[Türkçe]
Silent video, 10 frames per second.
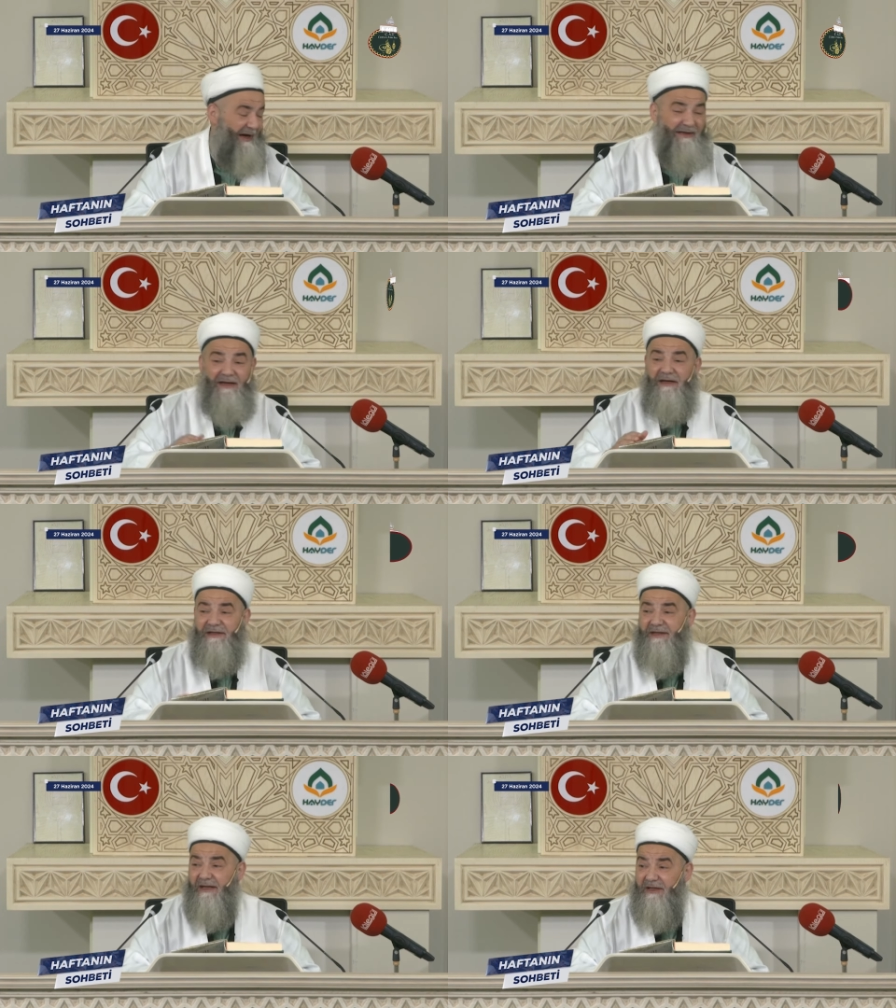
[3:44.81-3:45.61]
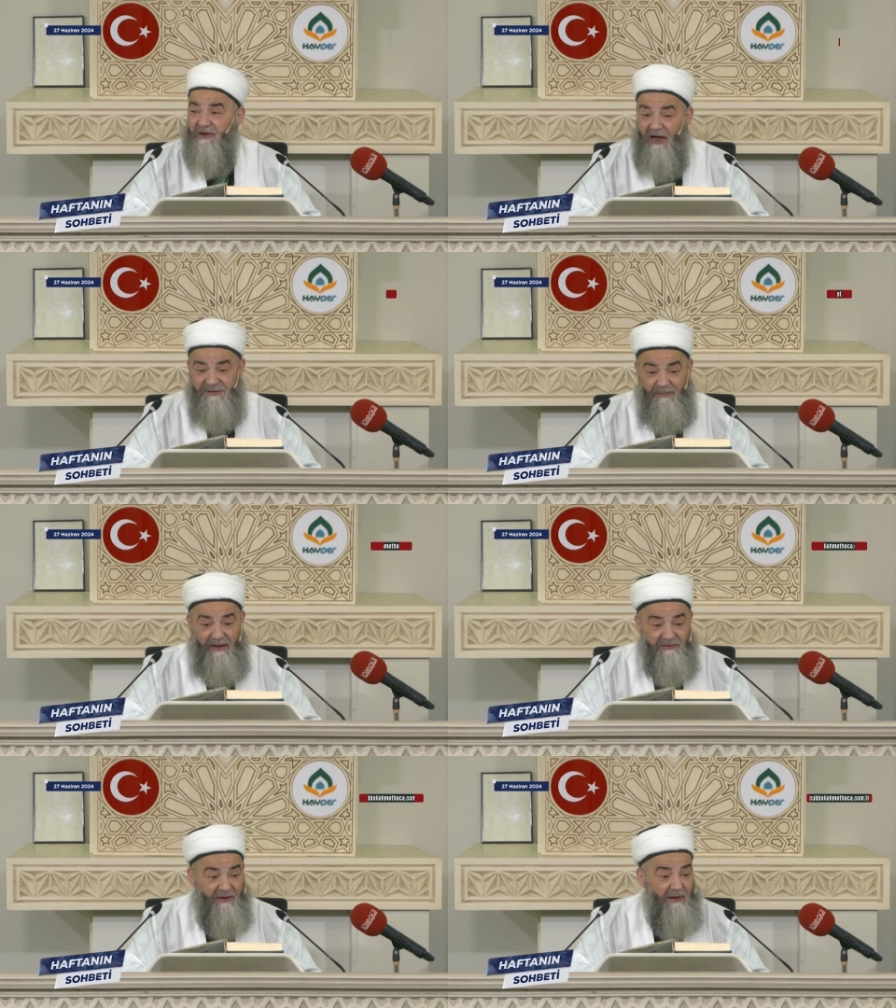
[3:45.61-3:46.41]
Hani yine de gasp
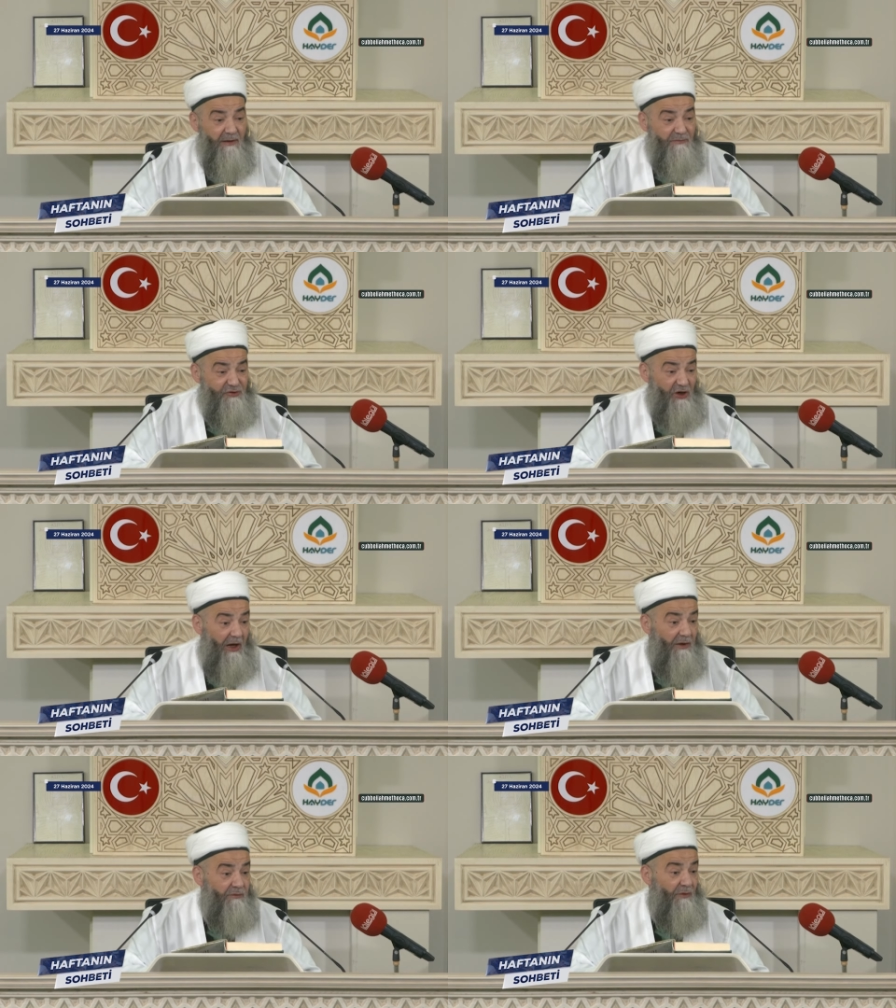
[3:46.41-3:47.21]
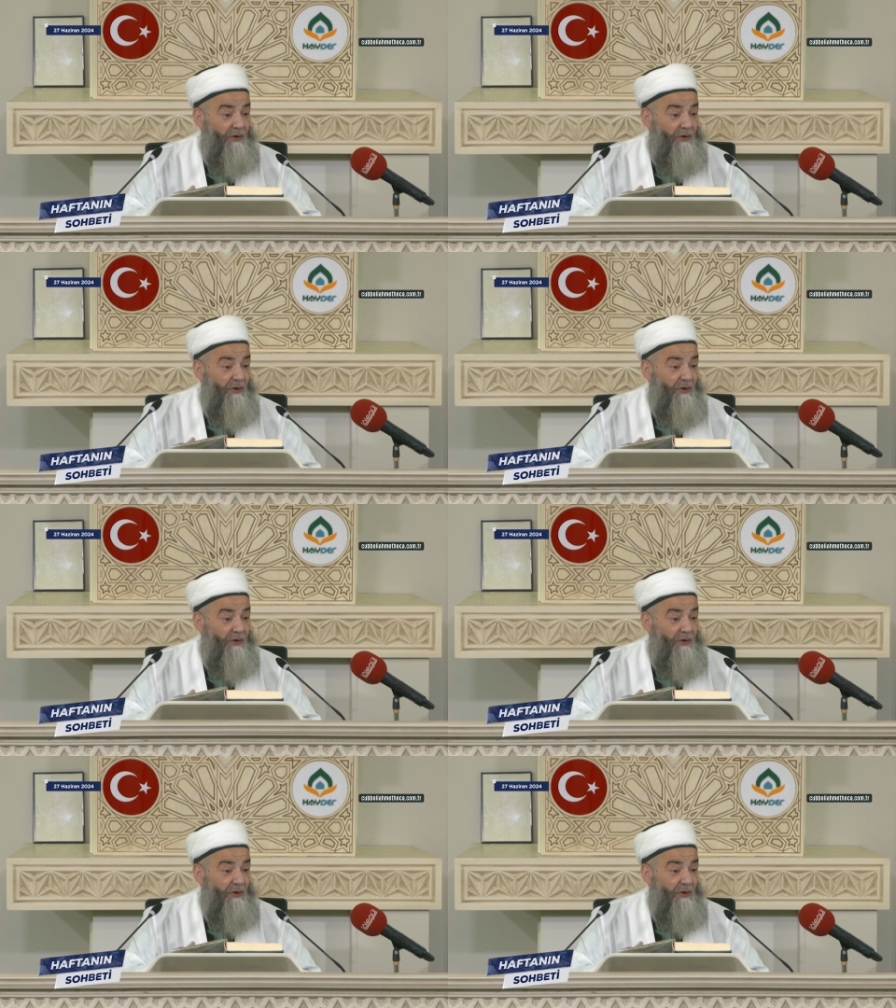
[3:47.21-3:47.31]
et, çal,